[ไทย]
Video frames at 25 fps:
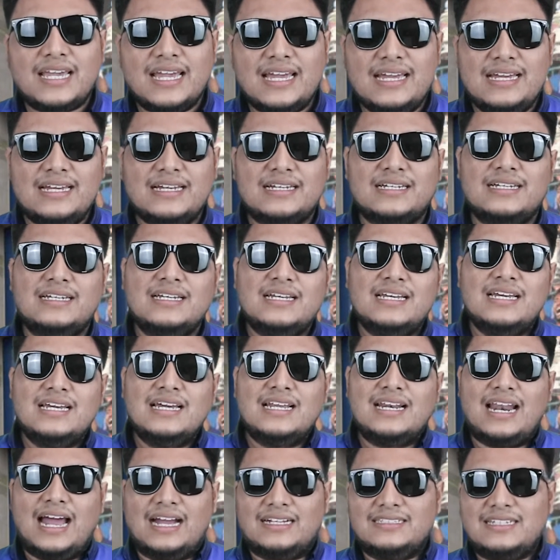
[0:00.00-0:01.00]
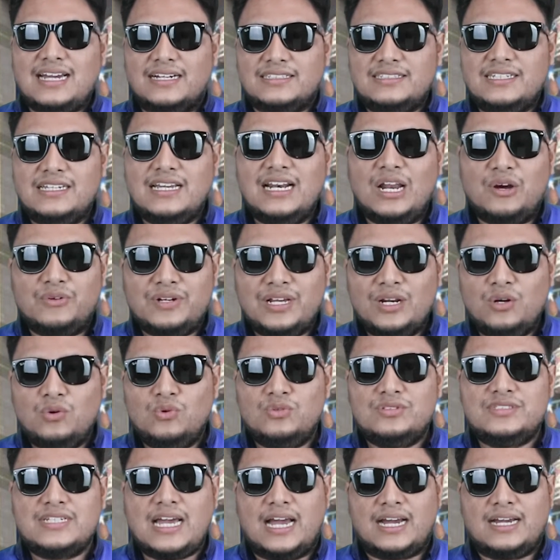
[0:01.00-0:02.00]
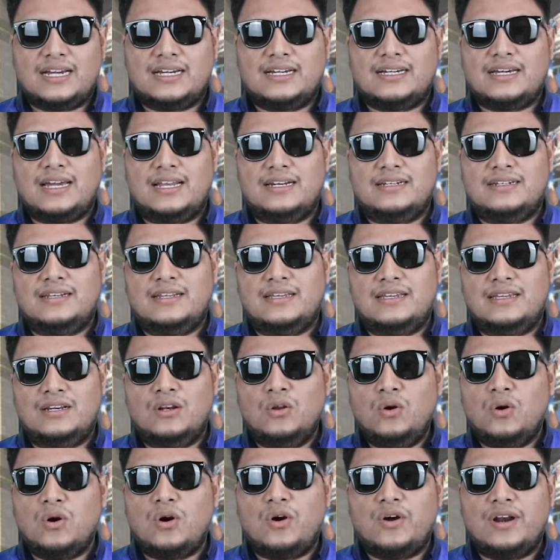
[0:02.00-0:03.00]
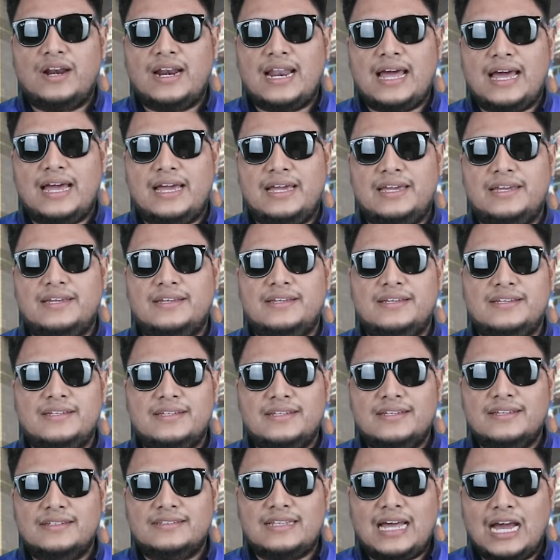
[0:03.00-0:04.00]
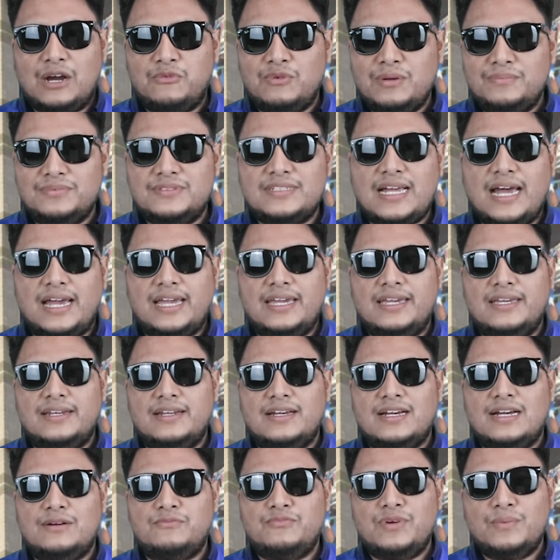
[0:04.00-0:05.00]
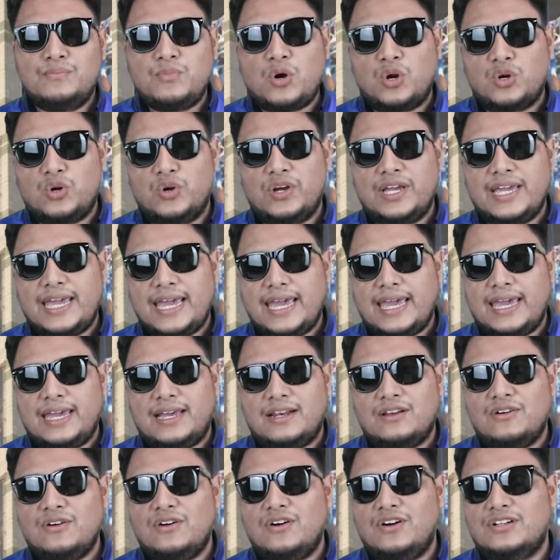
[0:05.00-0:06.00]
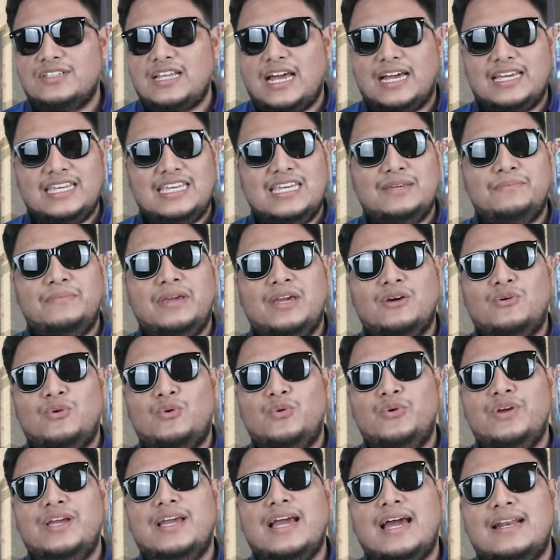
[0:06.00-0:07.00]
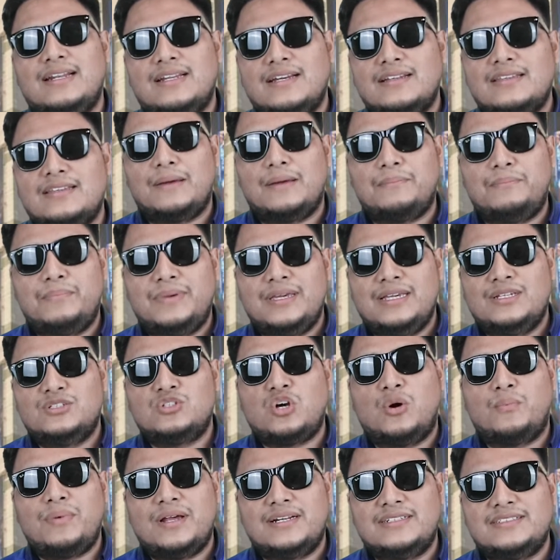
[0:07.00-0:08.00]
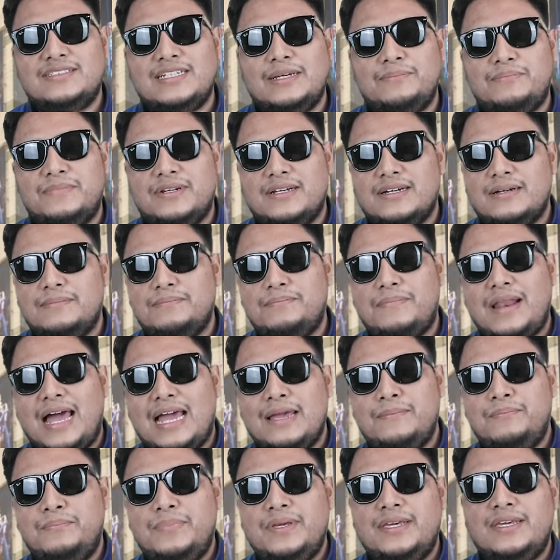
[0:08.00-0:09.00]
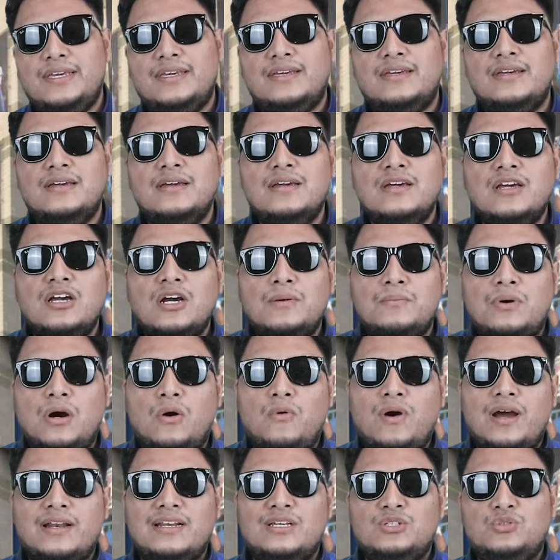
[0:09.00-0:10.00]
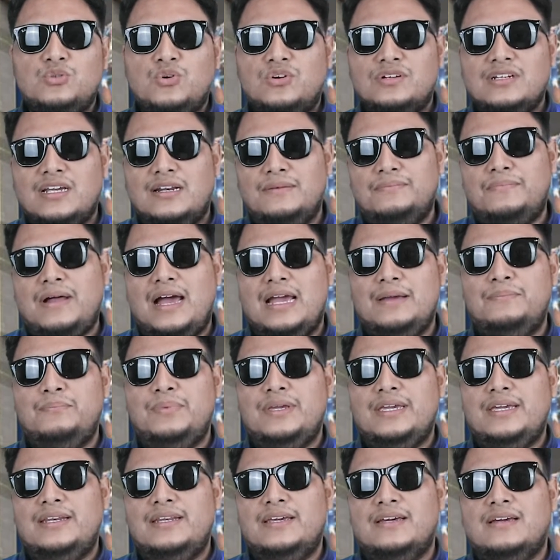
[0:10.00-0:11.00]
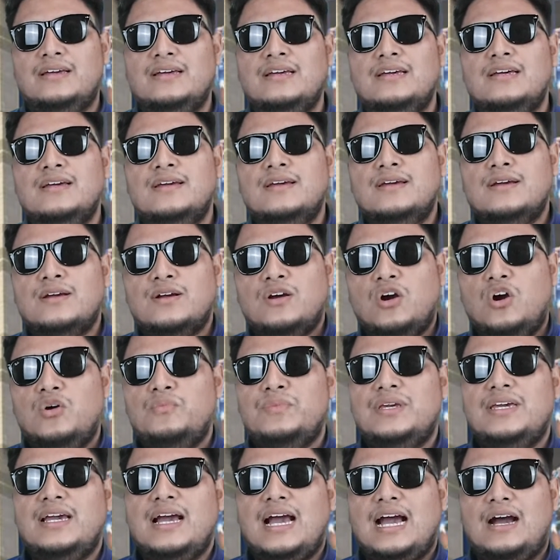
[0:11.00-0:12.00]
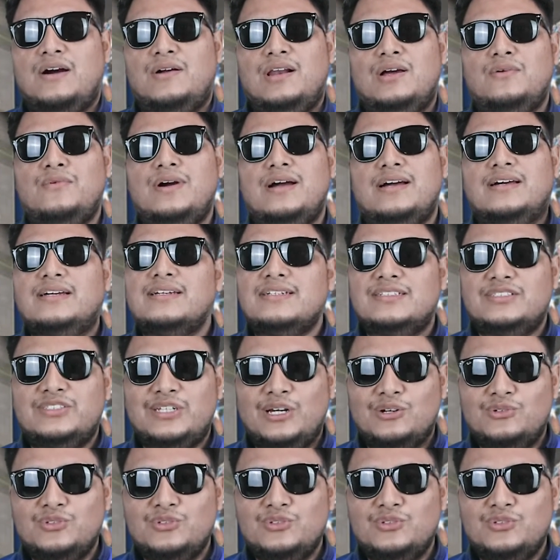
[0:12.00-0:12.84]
อ่าหลังจากที่เราได้รู้จักกันในโลกออนไลน์ทางเว็บไซต์นะครับเว็บบอร์ดของแกแล้วก็ทางอีเมลคุยกันแต่ปีสองพันสิบนะครับปลายปีเพราะว่าในช่วงนั้นปลายปีเนี่ยก็มีข่าวแล้วว่าเช